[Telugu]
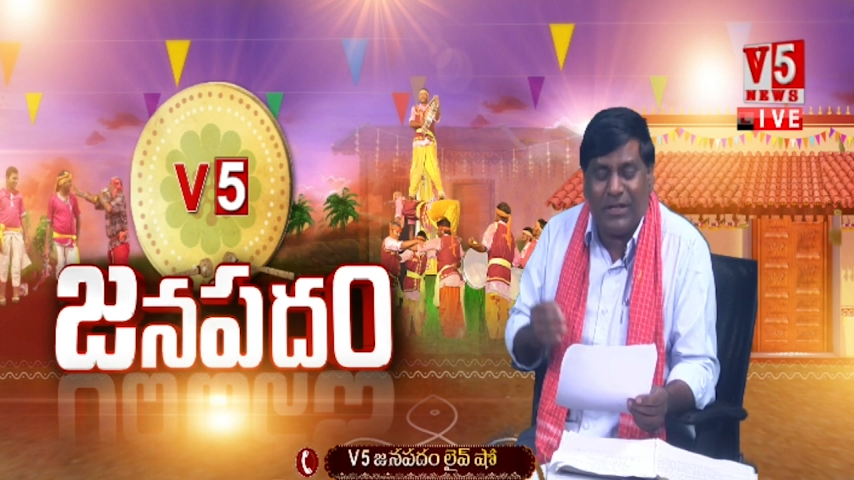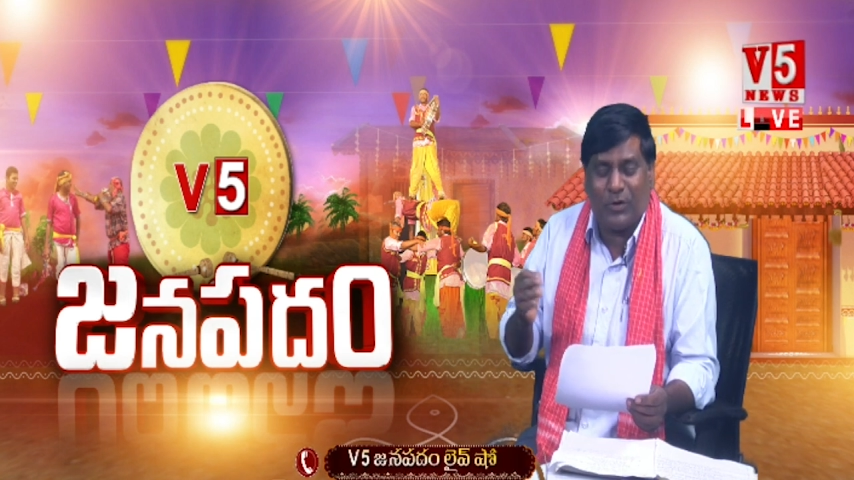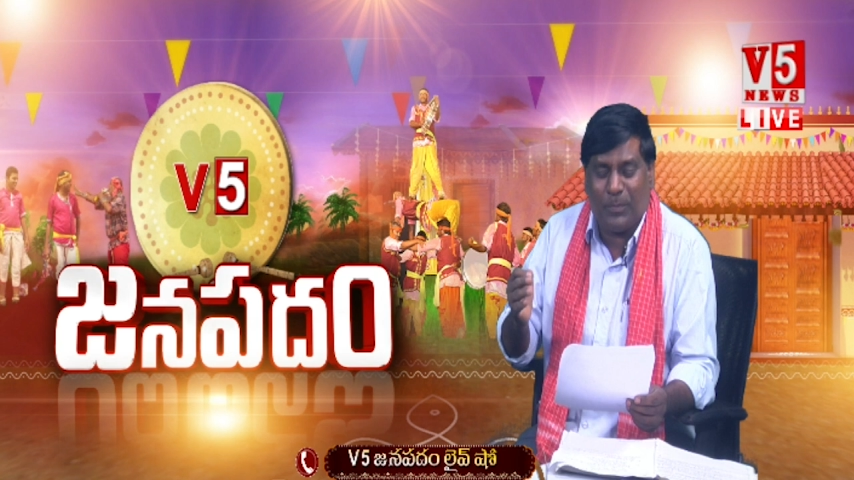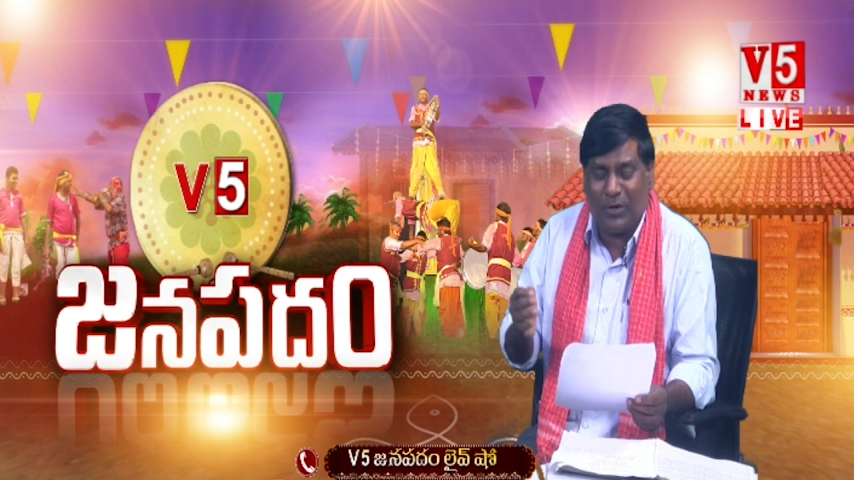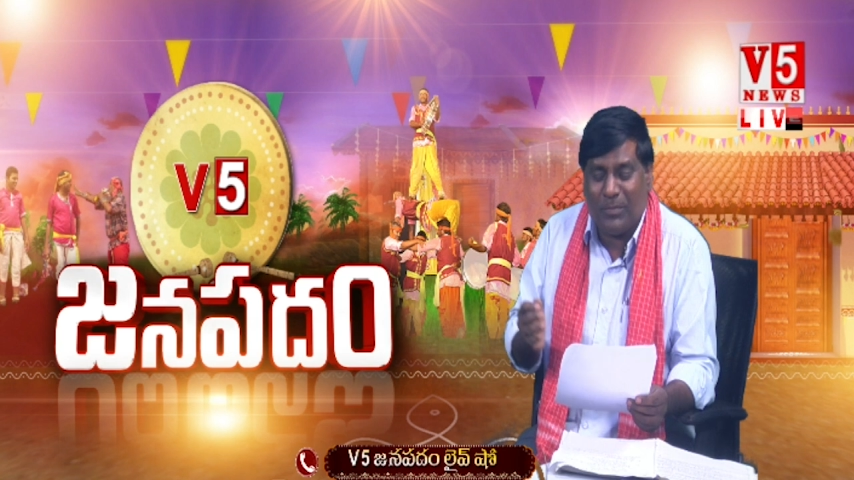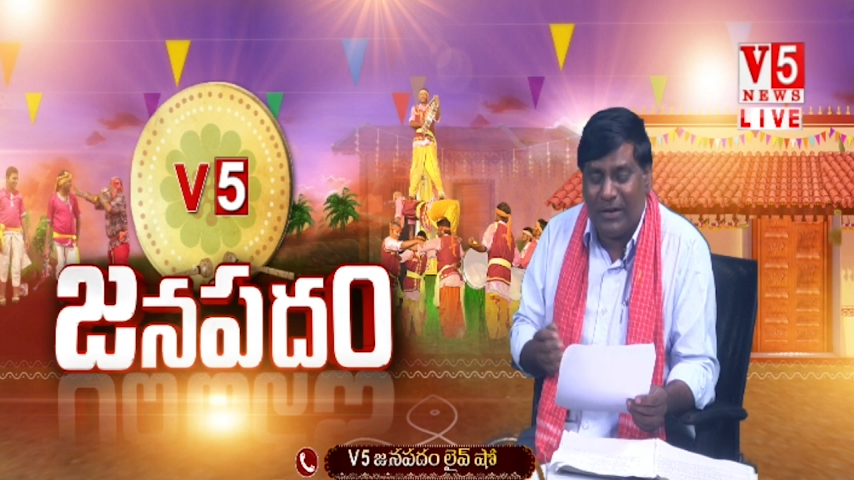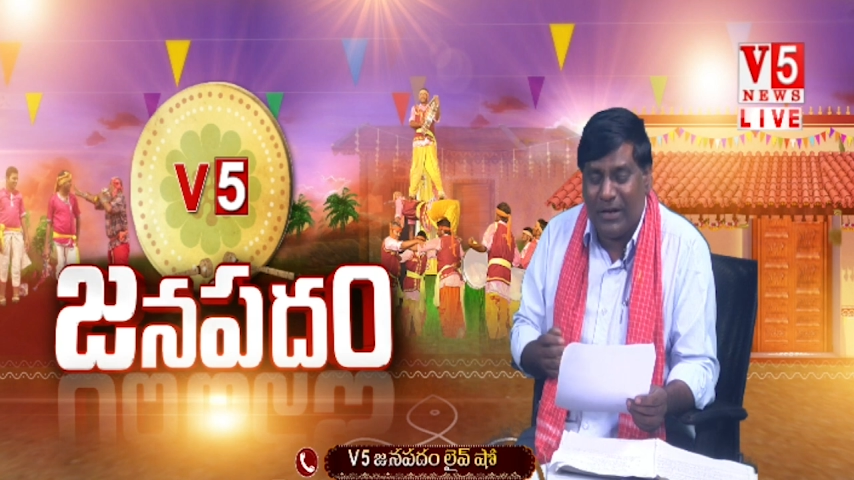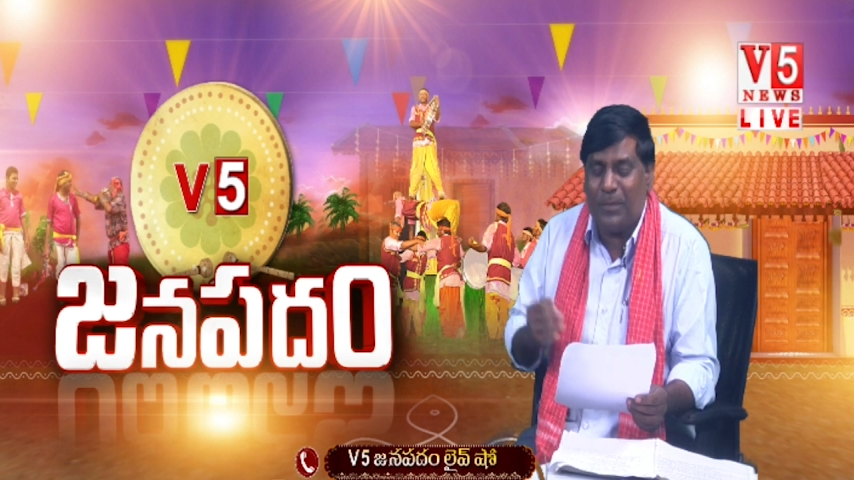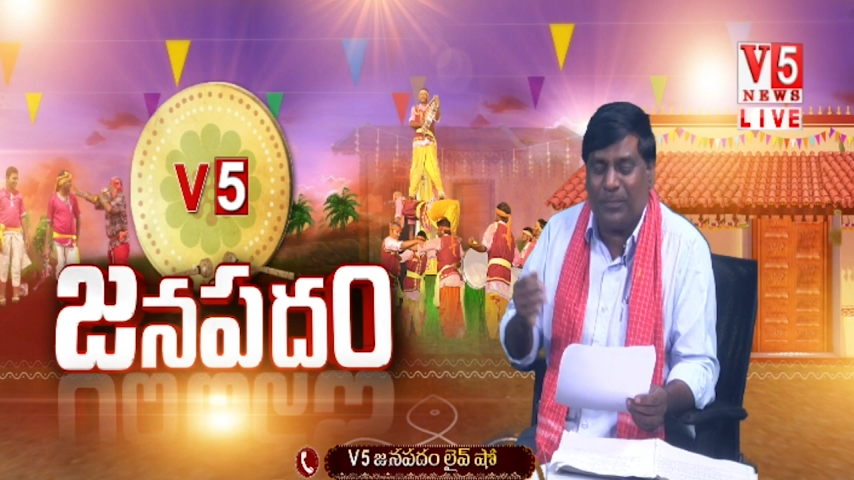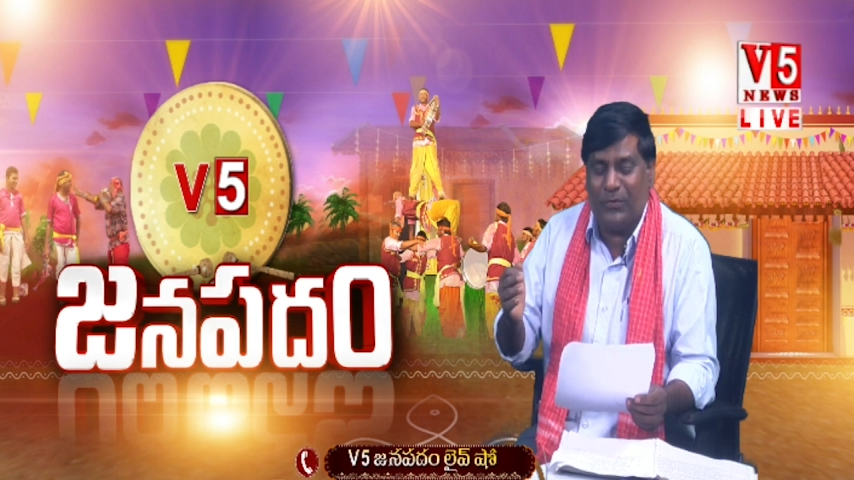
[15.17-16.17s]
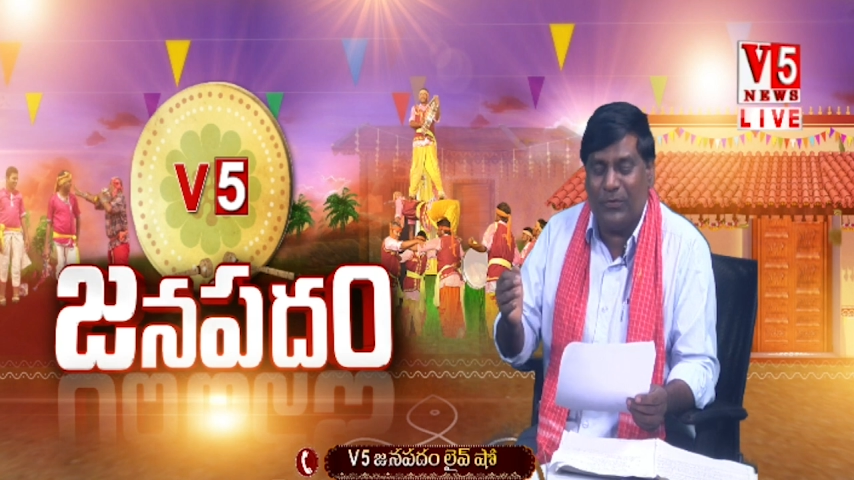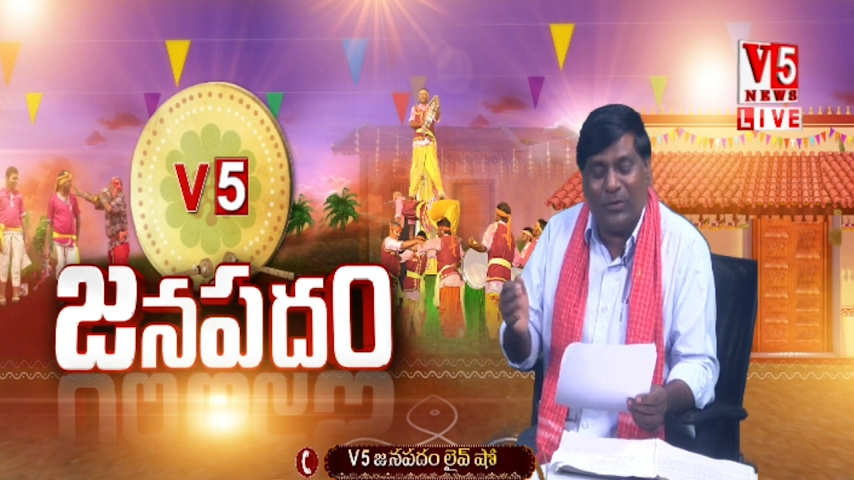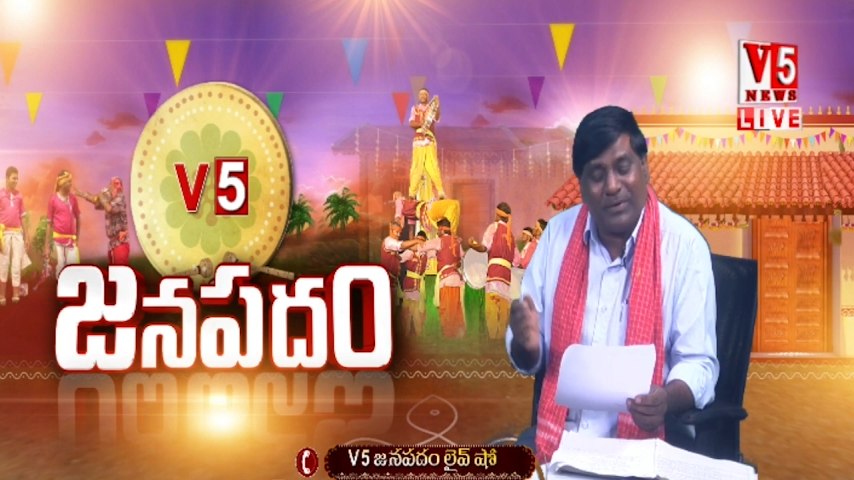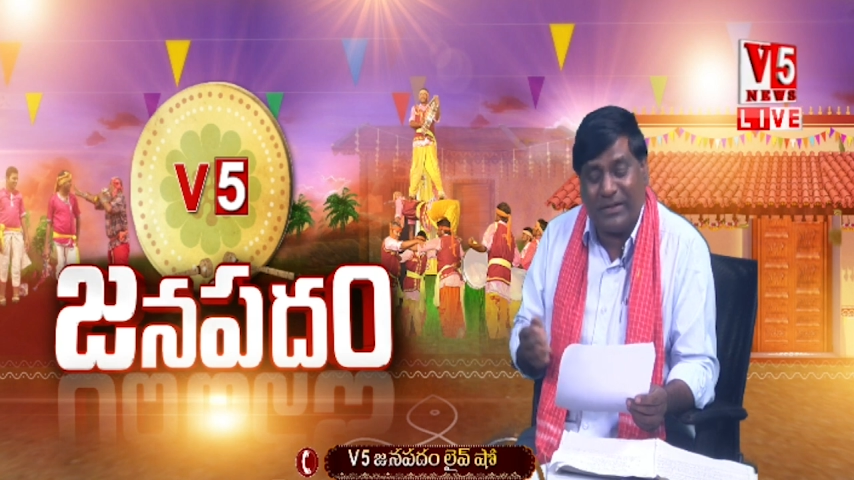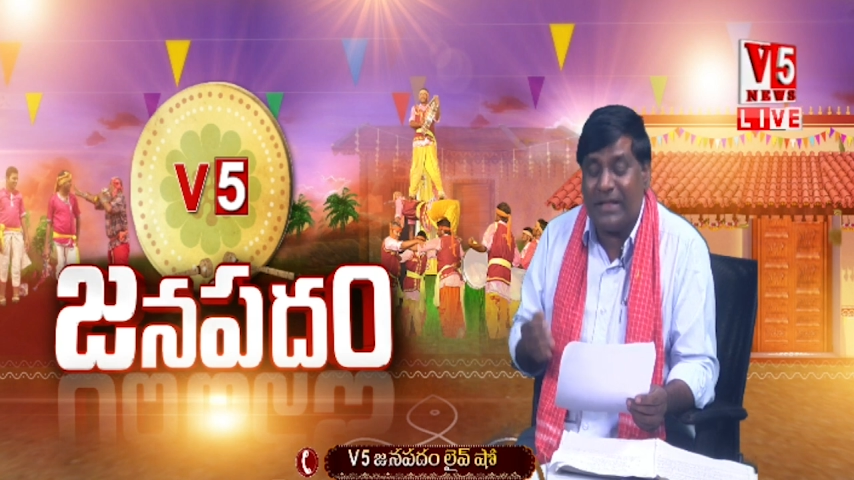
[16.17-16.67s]
కుప్పన మలలు పూలు
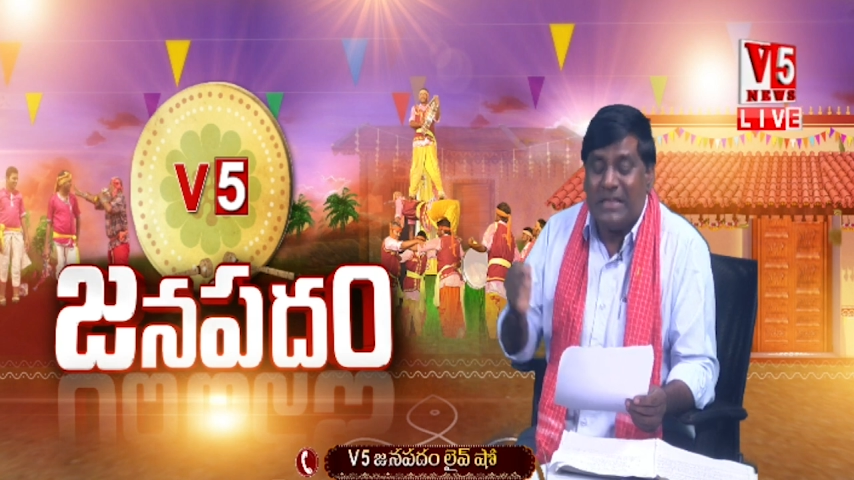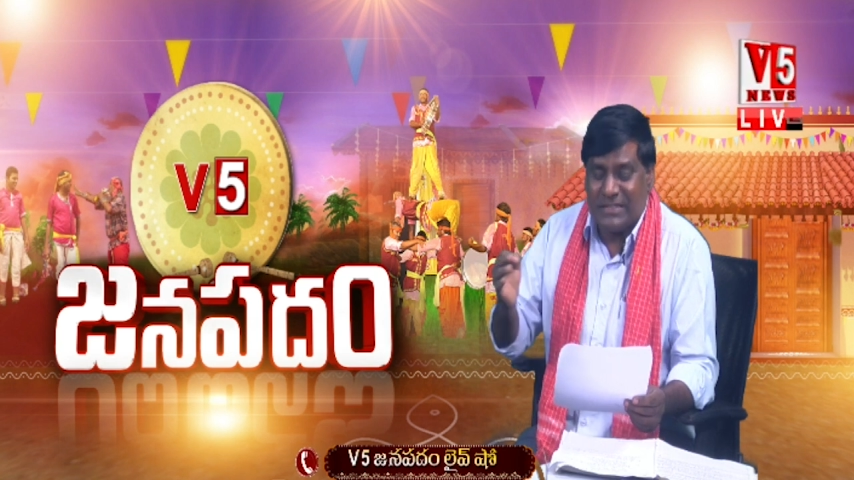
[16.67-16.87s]
బట్టి